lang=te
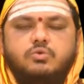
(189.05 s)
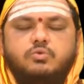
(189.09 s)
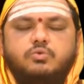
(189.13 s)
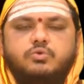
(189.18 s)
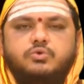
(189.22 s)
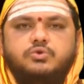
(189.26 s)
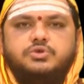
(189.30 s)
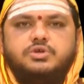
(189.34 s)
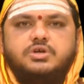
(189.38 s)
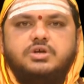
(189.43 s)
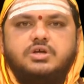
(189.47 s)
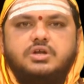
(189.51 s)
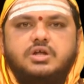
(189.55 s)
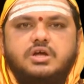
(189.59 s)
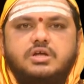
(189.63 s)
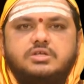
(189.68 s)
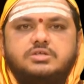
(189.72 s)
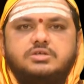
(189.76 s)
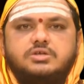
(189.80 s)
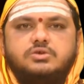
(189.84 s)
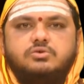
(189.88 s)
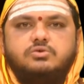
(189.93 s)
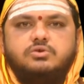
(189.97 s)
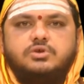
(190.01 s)
వృచ్చిక
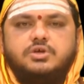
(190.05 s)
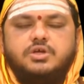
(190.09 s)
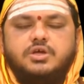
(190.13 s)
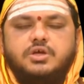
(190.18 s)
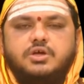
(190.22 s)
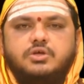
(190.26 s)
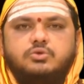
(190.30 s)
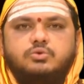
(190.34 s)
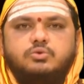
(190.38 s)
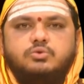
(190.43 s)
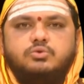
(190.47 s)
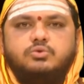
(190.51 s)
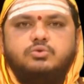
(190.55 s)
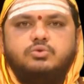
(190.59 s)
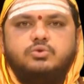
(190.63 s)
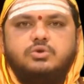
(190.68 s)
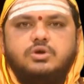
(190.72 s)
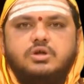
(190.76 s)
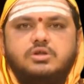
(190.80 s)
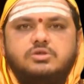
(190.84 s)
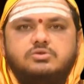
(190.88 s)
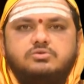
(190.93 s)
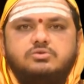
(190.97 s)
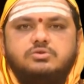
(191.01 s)
రాశిలో కేతువుతో
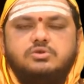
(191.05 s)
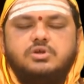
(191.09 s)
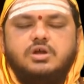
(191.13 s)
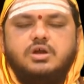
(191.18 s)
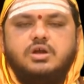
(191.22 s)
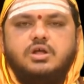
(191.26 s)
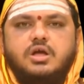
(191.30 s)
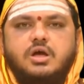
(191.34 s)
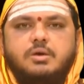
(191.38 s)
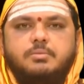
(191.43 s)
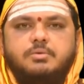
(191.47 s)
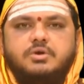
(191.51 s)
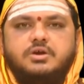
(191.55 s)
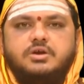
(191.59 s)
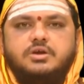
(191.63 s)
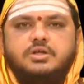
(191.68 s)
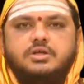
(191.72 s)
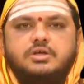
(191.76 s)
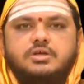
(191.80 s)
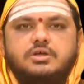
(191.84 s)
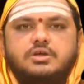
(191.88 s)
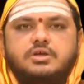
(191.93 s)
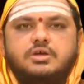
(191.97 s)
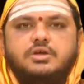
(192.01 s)
కలిసి ఉన్నాడు కాబట్టి